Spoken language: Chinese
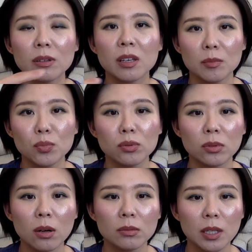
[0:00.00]
挺普
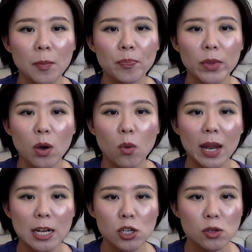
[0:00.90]
通的。我
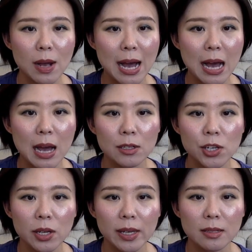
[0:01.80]
来刷
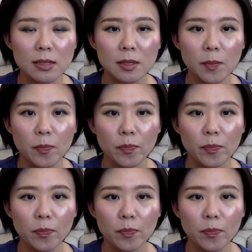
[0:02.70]
这个颜色。